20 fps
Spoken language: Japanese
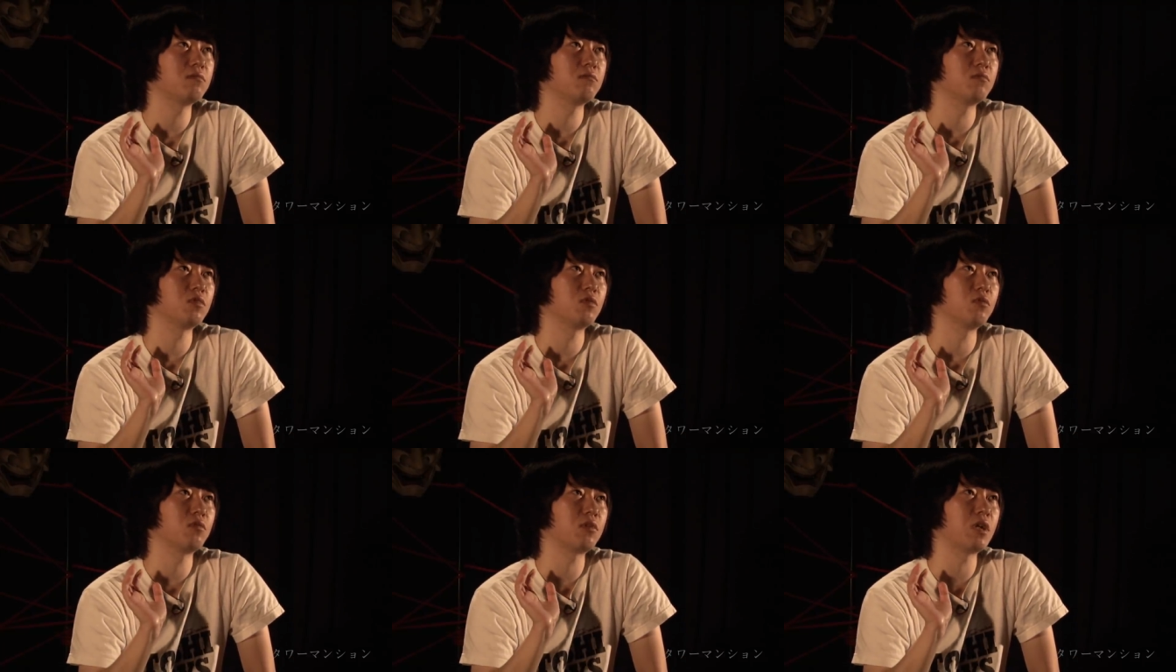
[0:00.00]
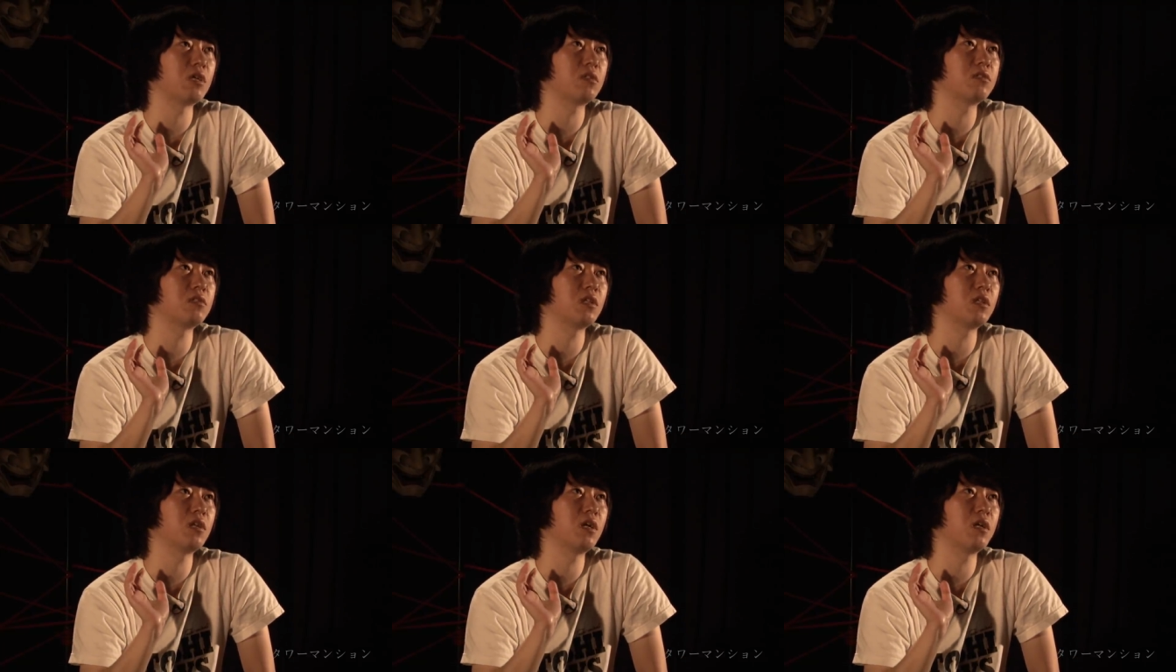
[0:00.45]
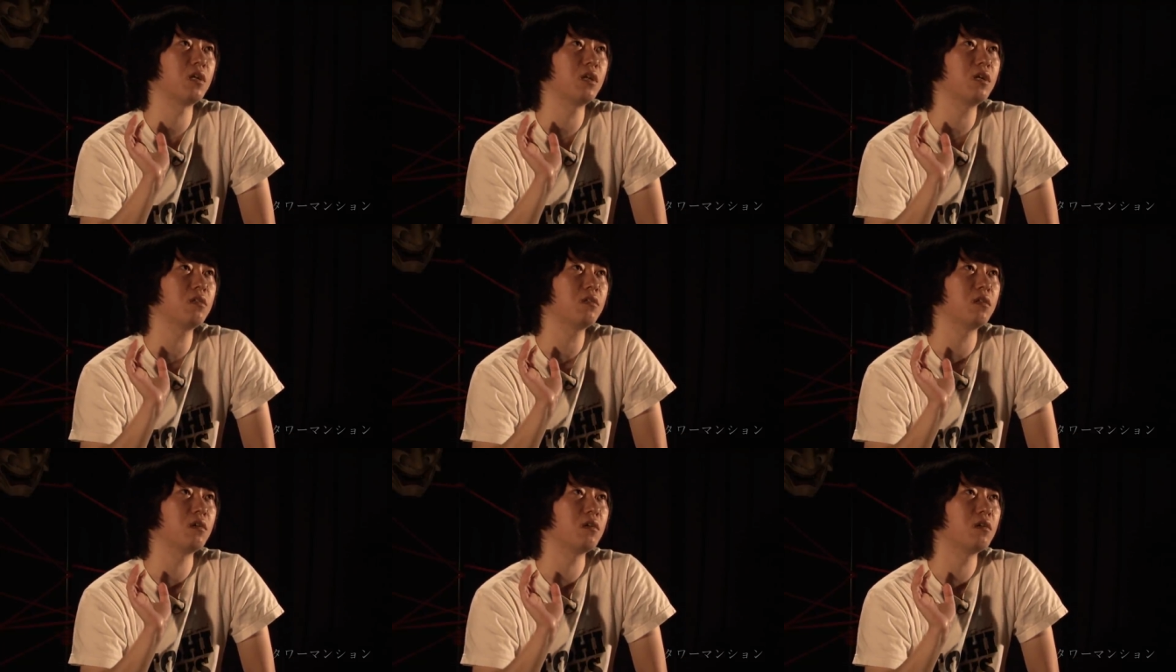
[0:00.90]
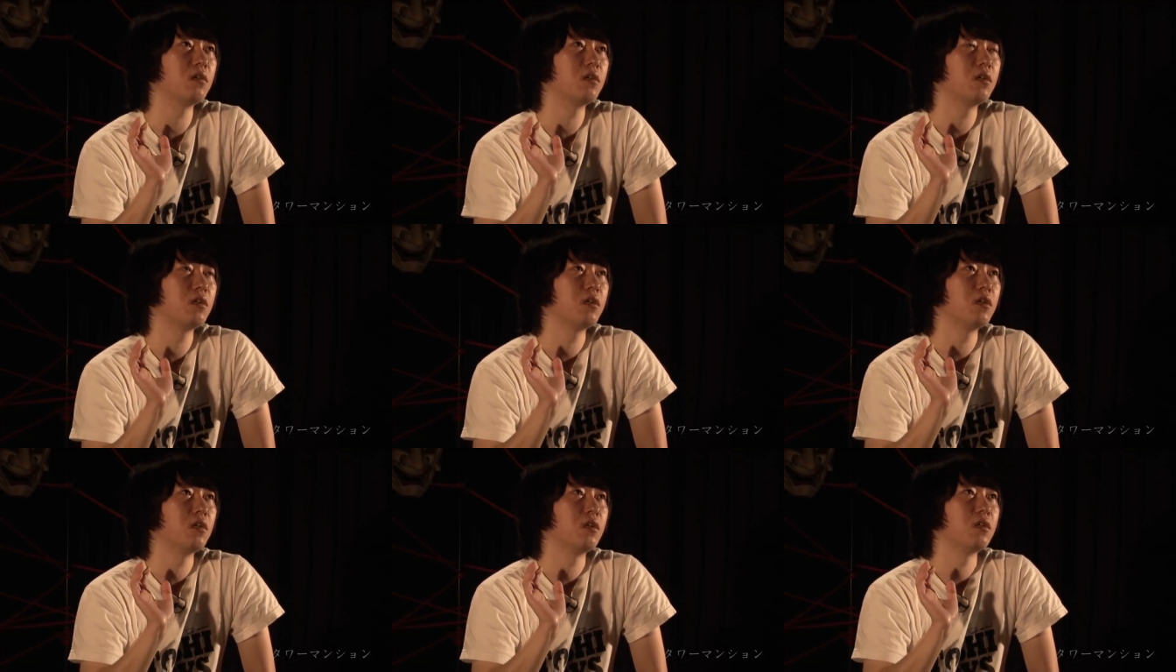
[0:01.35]
その学生がねって
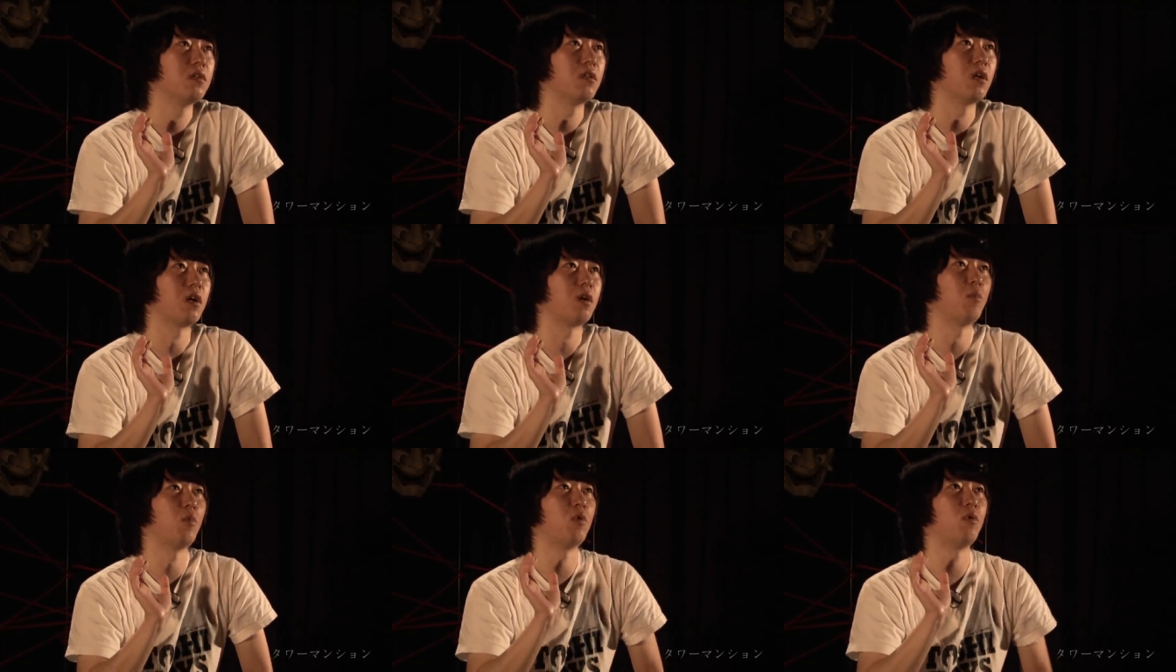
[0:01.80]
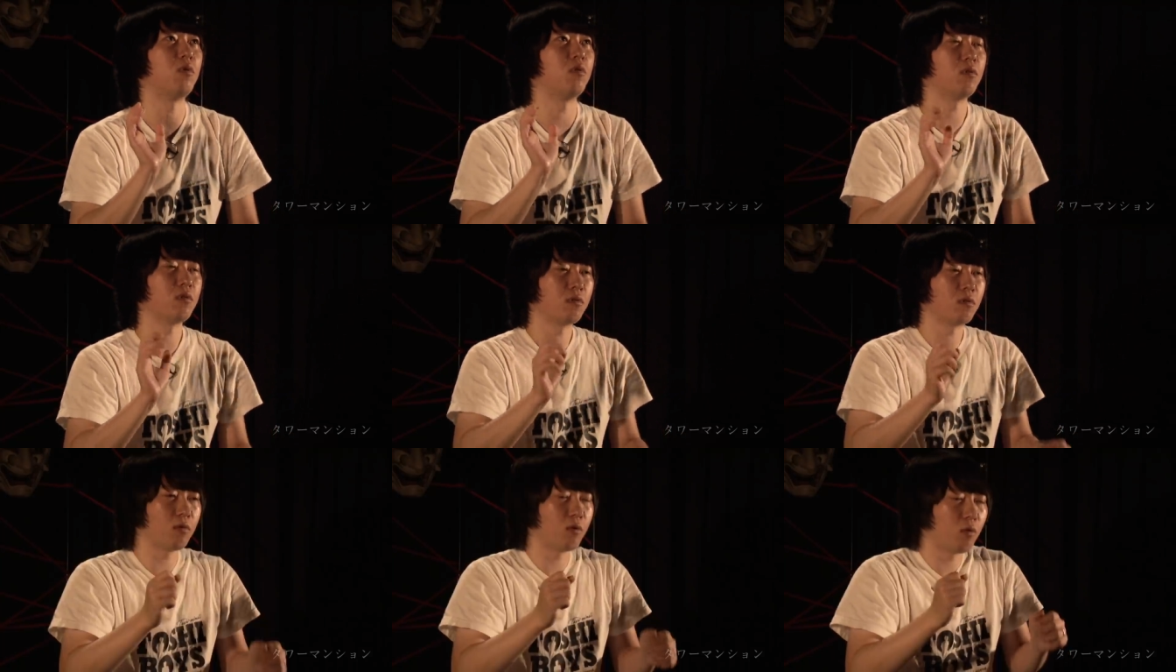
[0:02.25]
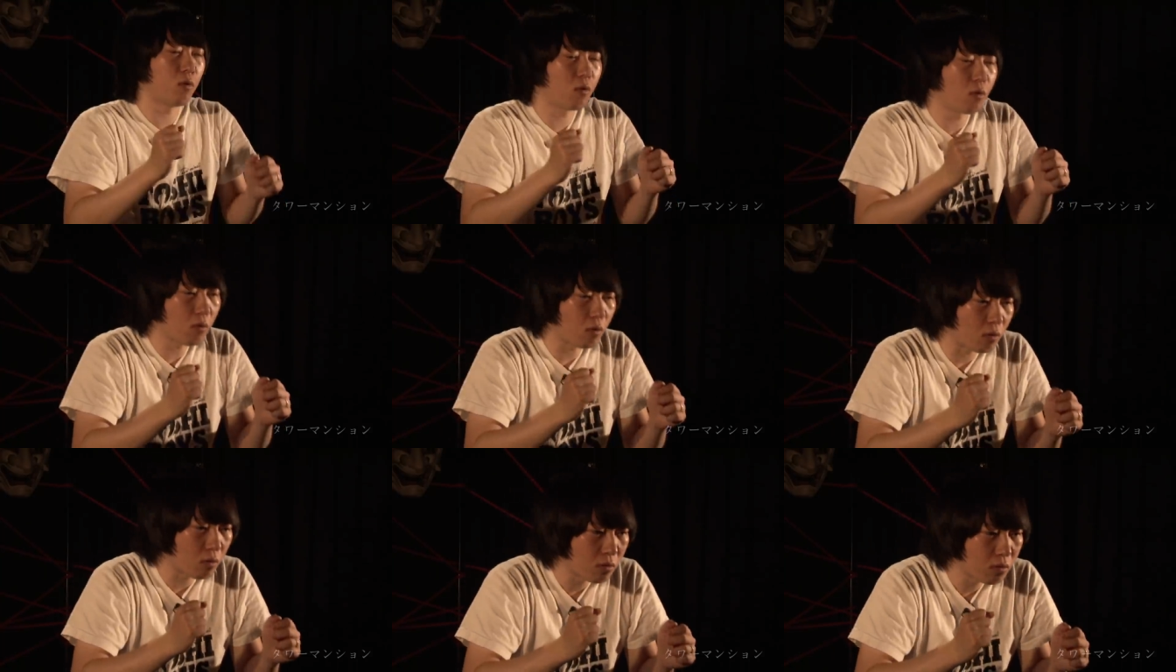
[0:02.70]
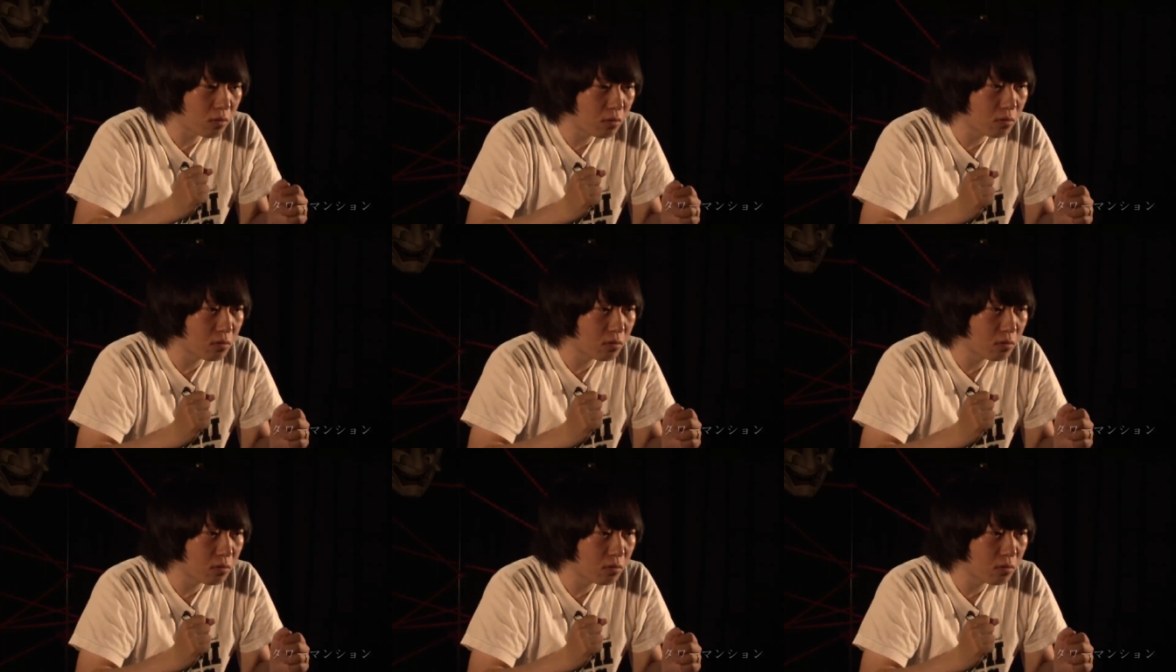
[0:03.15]
なんかもうこう